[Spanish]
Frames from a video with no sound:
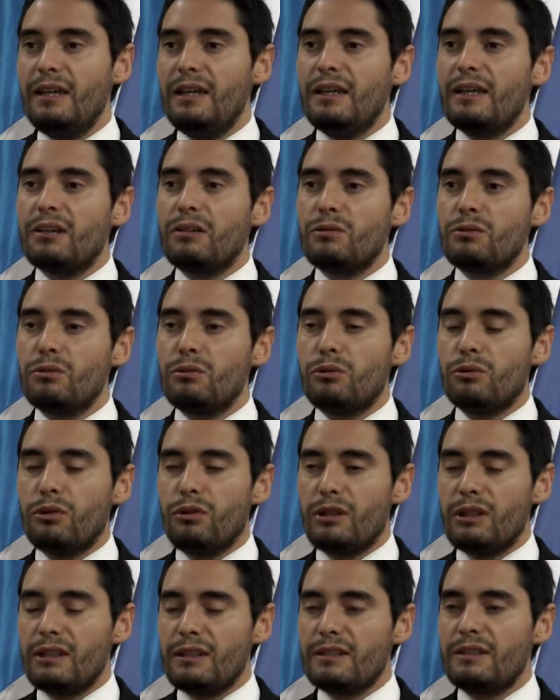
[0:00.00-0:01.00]
y
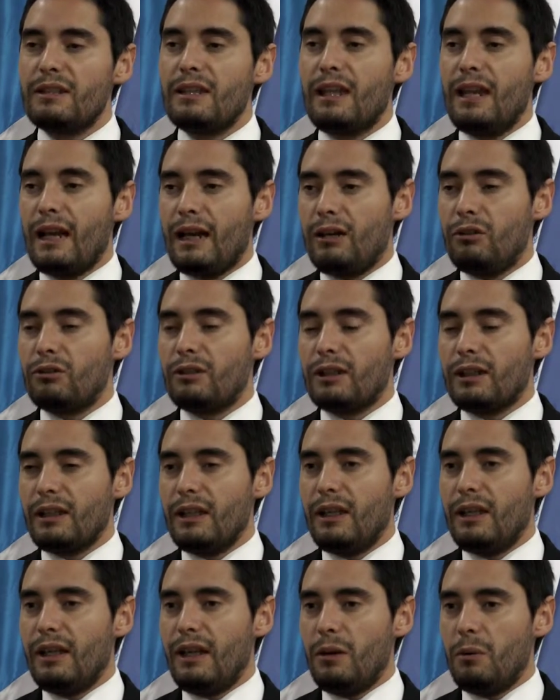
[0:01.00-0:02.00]
consultoras de la Conrad
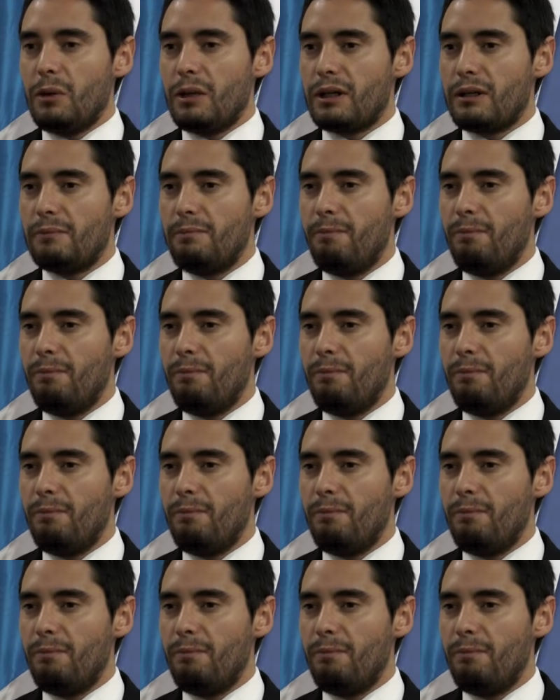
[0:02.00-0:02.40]
Adenauer.